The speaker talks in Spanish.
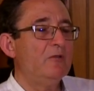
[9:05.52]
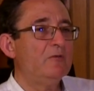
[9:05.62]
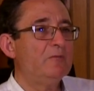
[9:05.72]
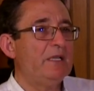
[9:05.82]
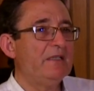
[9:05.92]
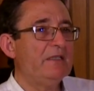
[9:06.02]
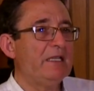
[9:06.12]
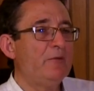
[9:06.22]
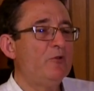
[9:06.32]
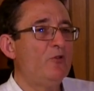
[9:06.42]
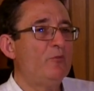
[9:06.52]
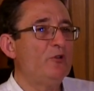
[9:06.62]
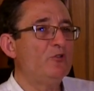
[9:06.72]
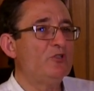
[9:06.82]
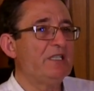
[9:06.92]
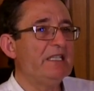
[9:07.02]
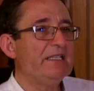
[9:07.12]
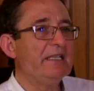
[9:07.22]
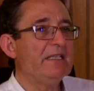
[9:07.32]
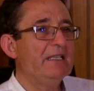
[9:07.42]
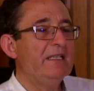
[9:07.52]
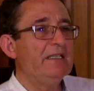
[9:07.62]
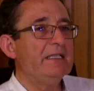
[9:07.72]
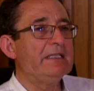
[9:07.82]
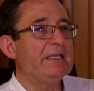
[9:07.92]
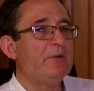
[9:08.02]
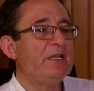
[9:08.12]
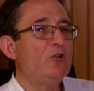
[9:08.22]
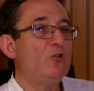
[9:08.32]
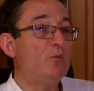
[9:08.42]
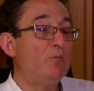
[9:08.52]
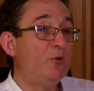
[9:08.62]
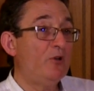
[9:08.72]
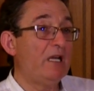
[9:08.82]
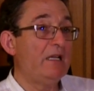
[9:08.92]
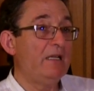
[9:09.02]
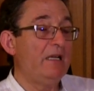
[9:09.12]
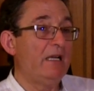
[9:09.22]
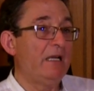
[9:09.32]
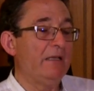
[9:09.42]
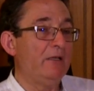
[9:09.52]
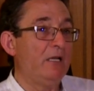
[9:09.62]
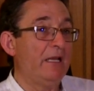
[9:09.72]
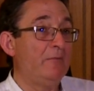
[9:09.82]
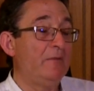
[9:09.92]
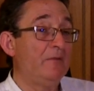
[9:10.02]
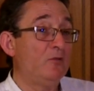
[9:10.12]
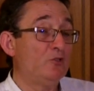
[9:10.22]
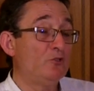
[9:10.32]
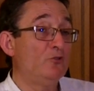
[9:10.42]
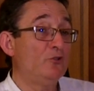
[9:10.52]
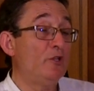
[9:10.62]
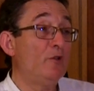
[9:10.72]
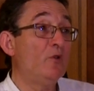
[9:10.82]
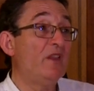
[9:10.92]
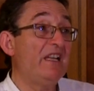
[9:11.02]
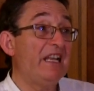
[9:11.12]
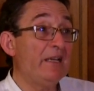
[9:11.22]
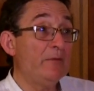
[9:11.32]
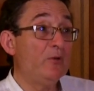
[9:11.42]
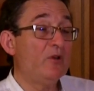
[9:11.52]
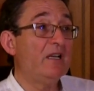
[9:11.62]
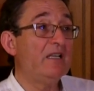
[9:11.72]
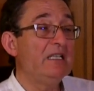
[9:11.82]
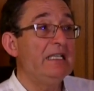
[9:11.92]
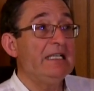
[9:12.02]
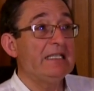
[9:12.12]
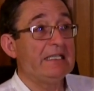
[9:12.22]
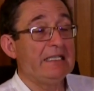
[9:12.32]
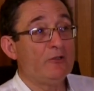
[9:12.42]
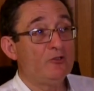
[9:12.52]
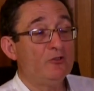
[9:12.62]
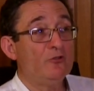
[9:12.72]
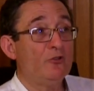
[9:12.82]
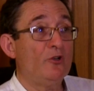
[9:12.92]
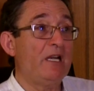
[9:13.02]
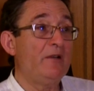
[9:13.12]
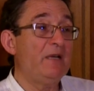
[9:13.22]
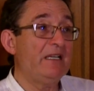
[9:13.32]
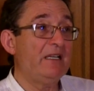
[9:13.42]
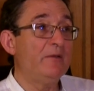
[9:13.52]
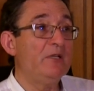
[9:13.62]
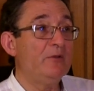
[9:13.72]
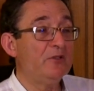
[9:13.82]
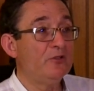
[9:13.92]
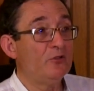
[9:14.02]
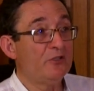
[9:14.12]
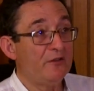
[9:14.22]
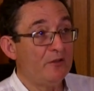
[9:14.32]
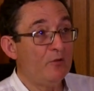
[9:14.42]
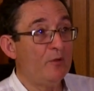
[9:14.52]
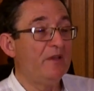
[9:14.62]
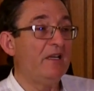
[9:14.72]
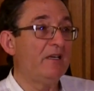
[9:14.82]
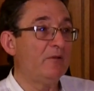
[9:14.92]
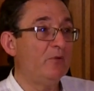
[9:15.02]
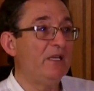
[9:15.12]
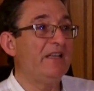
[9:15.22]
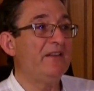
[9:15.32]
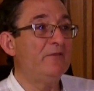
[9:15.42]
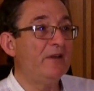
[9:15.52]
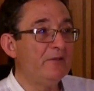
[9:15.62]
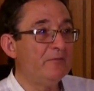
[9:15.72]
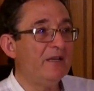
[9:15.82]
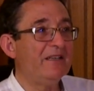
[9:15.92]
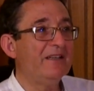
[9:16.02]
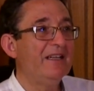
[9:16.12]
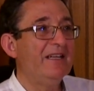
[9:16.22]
voy a detenerme unos minutos en ella, eh, también incorpora la, la, Constitución de moda en la época, que es la Constitución alemana de 1919 de la República de Weimar,